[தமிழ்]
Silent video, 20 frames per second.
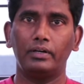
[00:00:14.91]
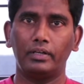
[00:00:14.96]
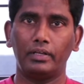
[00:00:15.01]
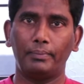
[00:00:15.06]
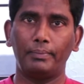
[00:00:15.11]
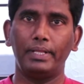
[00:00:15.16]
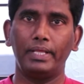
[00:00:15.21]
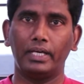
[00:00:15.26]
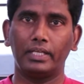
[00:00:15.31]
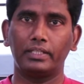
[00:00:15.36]

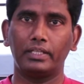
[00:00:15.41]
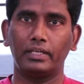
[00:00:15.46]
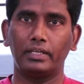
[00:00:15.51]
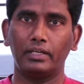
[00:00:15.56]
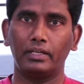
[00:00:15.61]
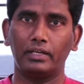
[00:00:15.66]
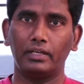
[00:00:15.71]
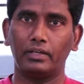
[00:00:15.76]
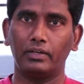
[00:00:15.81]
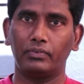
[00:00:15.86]
எப்படி அதை
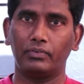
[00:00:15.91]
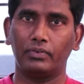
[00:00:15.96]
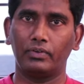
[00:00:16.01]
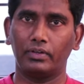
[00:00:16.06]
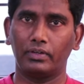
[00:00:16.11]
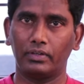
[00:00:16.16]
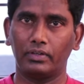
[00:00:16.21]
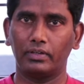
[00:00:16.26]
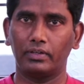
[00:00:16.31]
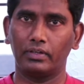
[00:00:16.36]

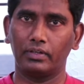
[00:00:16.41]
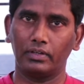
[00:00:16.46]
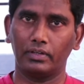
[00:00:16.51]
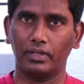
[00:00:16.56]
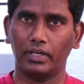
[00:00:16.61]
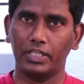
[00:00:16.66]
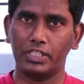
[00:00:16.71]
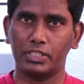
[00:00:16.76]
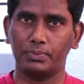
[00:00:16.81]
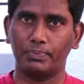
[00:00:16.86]

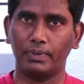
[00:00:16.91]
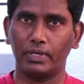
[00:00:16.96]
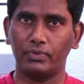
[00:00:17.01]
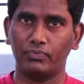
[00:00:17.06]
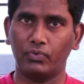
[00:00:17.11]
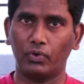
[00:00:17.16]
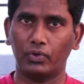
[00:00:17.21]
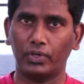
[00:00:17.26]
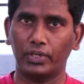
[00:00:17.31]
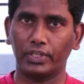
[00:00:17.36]
அட்ஜஸ்ட் பண்ணி
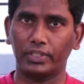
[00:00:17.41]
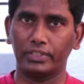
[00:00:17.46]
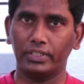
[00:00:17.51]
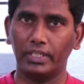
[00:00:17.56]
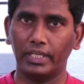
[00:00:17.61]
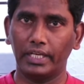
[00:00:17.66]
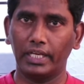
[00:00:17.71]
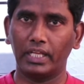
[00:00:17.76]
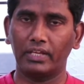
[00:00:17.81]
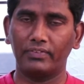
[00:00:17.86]
ஃபோட்டோ
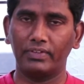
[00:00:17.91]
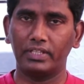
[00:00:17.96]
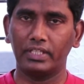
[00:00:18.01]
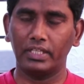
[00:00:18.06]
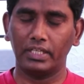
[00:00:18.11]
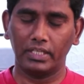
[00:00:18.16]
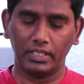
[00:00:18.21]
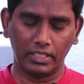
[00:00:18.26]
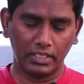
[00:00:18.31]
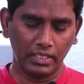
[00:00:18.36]
எடுக்கணும் இன்றைக்கி
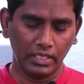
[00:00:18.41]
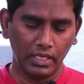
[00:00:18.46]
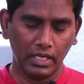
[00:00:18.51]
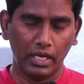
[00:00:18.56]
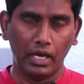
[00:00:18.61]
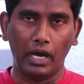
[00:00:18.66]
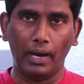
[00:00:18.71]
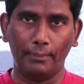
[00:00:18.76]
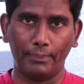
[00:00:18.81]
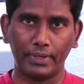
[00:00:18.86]
வந்து
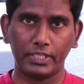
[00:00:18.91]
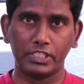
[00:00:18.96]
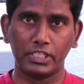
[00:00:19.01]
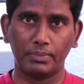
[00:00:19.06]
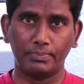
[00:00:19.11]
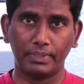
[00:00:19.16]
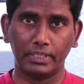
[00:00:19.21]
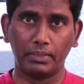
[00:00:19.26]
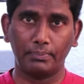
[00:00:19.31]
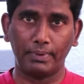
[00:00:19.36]

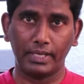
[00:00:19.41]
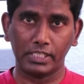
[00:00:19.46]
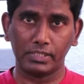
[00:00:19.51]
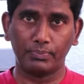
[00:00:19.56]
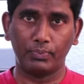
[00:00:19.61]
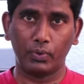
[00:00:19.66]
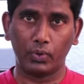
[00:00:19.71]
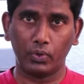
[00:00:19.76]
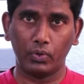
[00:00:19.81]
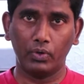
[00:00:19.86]
அப்பரச்சர் பற்றி பேச
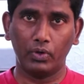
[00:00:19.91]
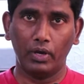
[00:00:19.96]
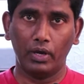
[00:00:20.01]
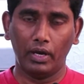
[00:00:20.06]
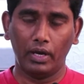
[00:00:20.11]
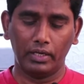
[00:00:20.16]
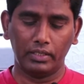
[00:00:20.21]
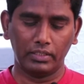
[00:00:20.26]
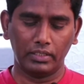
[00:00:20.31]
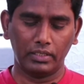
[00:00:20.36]
போகிறோம்
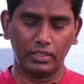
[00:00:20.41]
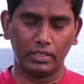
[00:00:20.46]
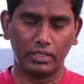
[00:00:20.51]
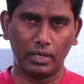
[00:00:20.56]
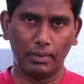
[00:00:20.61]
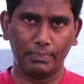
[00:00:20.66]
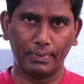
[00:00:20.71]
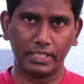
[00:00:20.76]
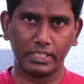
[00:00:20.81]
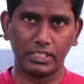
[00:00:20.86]
அதை
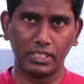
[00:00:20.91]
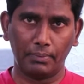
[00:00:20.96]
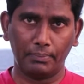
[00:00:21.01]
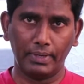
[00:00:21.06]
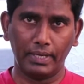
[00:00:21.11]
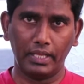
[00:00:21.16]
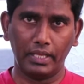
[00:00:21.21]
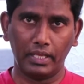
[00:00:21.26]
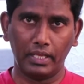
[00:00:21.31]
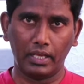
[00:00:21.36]
அப்பரச்சர்
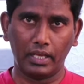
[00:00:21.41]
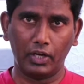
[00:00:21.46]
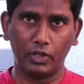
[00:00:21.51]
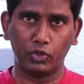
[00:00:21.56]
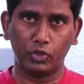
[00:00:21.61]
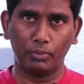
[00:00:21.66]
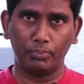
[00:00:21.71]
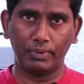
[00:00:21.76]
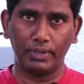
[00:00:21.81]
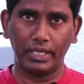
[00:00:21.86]
எப்படி
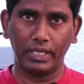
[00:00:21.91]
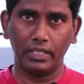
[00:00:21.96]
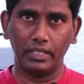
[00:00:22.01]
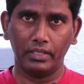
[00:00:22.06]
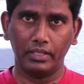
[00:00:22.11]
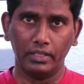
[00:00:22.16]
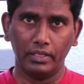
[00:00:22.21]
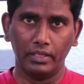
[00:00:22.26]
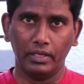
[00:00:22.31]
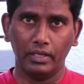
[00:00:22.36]
கண்ட்ரோல் பண்ணி
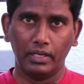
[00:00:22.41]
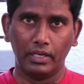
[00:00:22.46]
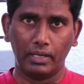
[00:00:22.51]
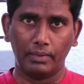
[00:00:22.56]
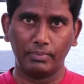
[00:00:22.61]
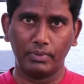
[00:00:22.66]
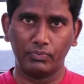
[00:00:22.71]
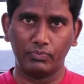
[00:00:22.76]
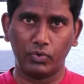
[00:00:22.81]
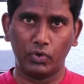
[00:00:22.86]

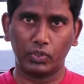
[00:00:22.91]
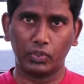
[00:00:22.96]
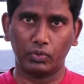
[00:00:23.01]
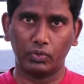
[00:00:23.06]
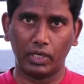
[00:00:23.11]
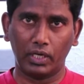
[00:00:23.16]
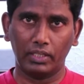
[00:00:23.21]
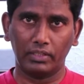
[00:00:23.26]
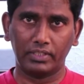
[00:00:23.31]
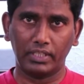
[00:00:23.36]
நம்ம ஃபோட்டோ
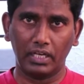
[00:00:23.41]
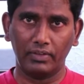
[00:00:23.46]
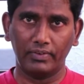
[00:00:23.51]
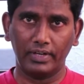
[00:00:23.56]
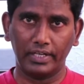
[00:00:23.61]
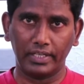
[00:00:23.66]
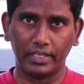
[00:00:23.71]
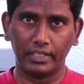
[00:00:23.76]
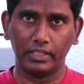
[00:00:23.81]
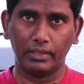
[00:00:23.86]
நல்லா
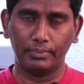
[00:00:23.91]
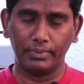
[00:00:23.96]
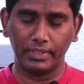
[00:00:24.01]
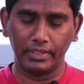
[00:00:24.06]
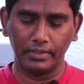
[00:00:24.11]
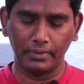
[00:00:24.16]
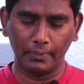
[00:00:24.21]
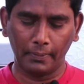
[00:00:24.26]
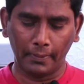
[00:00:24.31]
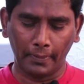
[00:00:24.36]
தெளிவாக எடுக்குது
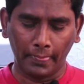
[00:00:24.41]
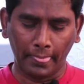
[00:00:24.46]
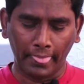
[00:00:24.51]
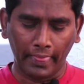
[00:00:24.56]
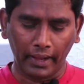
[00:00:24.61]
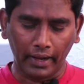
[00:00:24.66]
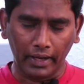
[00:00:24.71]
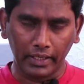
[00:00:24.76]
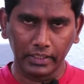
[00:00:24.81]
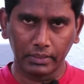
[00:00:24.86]
அப்படின்னு
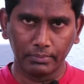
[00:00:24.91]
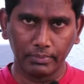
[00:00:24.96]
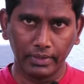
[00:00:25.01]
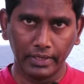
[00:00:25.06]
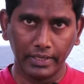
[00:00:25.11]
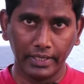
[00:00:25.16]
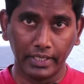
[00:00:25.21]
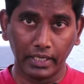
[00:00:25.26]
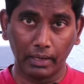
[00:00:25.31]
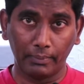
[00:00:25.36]
அதுக்கு
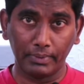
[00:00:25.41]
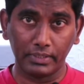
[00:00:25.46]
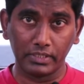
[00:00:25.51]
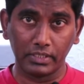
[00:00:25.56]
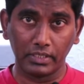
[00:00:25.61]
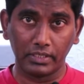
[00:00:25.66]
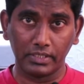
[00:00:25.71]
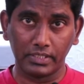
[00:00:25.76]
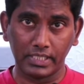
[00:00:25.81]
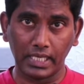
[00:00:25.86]
முன்னாடி நீங்கள் நம்ம
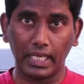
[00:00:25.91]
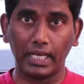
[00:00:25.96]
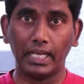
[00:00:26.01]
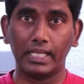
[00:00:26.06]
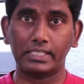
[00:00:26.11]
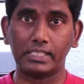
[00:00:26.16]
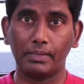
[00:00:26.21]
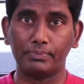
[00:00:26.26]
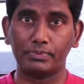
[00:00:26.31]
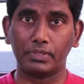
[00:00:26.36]

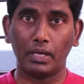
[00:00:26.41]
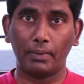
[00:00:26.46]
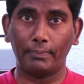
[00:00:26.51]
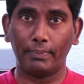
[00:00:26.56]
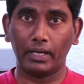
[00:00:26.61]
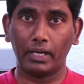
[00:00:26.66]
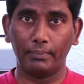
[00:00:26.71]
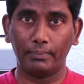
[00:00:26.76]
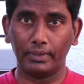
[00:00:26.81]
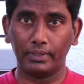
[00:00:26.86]
சேனலை சப்ஸ்கிரைப்
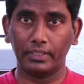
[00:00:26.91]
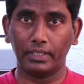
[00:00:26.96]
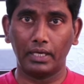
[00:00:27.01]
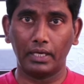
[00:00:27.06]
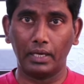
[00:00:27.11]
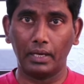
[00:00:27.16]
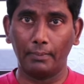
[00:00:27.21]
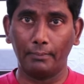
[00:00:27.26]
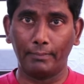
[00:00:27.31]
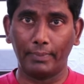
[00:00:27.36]
பண்ணாமல்
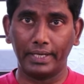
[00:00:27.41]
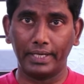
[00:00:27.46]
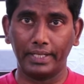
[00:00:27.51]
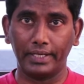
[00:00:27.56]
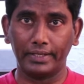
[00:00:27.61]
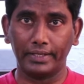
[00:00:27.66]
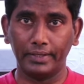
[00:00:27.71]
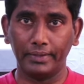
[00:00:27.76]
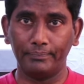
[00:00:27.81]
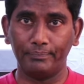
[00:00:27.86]
இருந்தால்
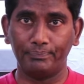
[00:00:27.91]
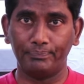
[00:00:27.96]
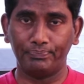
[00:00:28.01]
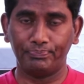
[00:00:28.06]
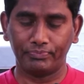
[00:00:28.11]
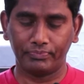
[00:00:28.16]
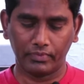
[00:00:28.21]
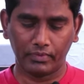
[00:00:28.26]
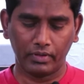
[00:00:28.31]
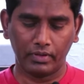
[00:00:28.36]
பண்ணிடுங்க
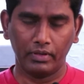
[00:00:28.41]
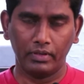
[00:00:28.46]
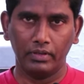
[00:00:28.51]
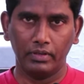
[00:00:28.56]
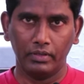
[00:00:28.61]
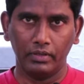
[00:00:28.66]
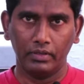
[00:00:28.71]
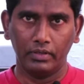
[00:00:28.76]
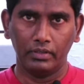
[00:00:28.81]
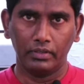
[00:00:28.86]

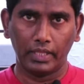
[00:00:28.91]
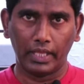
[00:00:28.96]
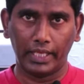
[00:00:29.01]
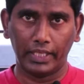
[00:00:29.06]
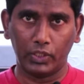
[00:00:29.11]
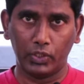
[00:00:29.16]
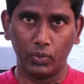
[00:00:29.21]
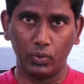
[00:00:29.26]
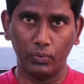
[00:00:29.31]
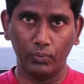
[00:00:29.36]

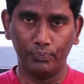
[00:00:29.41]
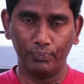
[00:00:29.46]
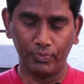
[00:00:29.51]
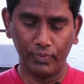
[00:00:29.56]
தேங்க்யூ